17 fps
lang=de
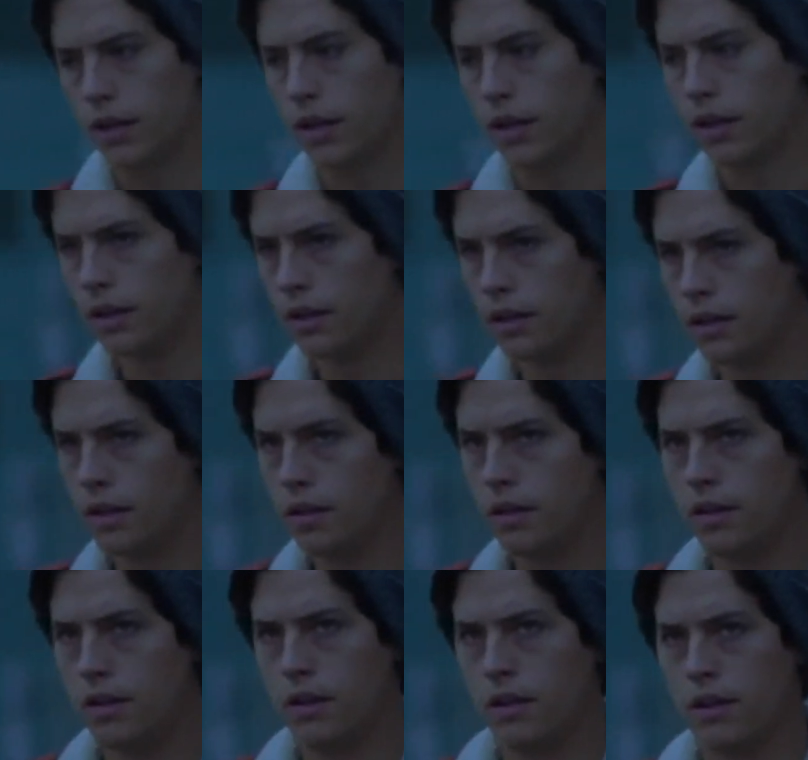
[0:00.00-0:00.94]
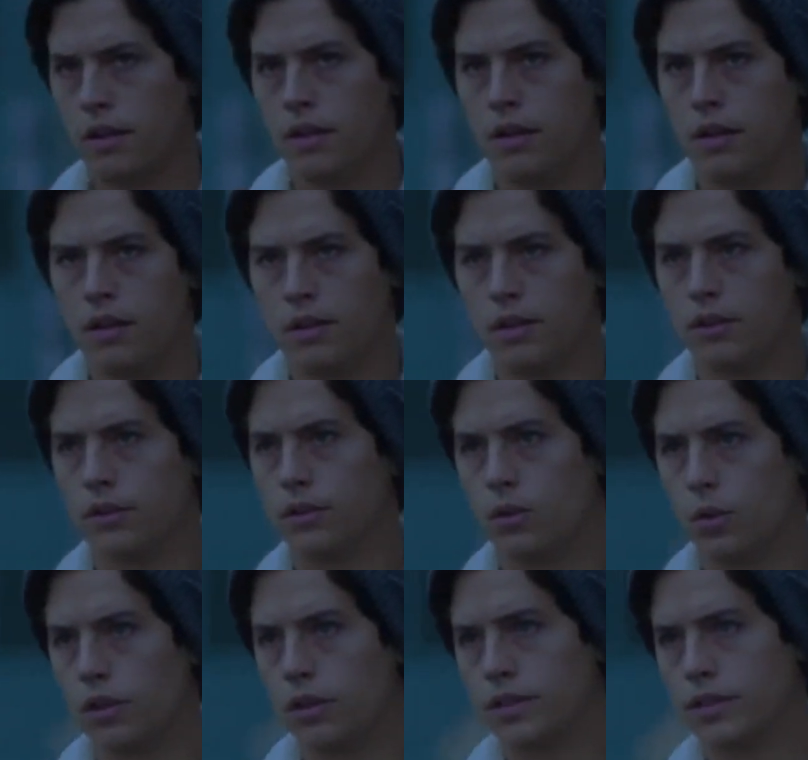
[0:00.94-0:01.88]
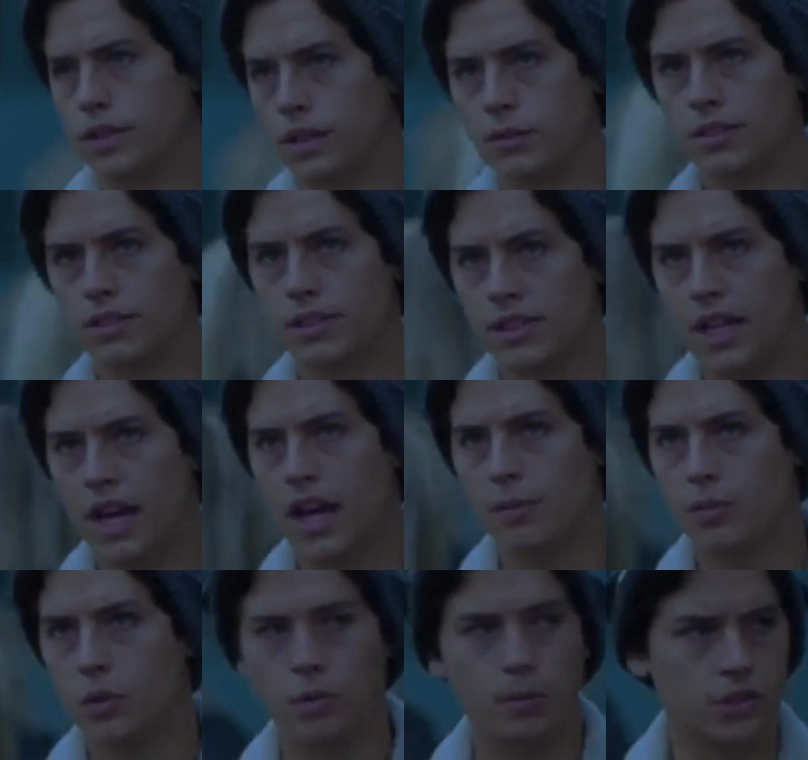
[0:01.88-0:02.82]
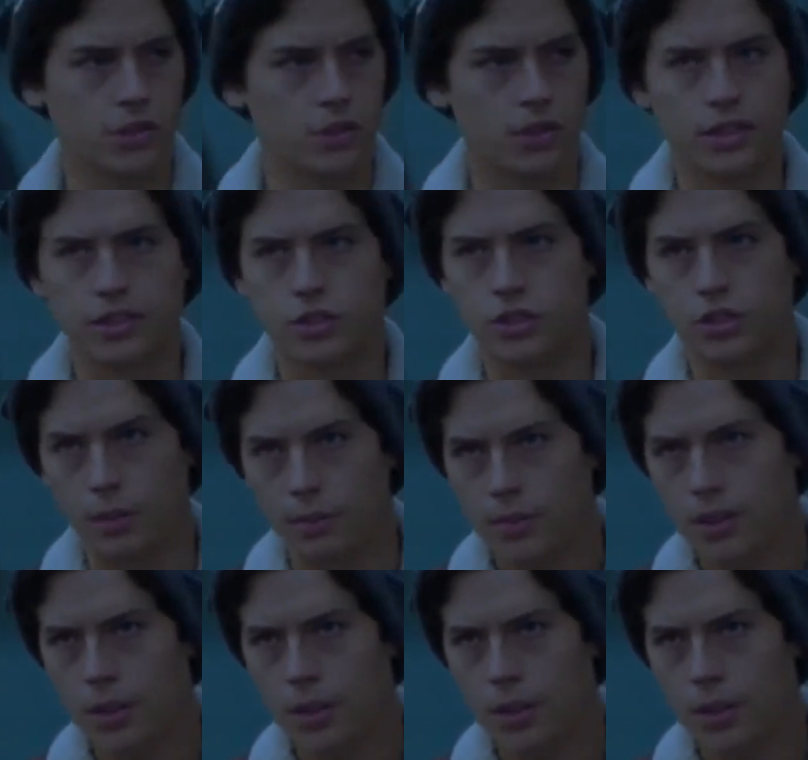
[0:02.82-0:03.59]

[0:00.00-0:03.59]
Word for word: Scheiße. Doyle sagt, er hat was abgekriegt, als ihr ihn überfallen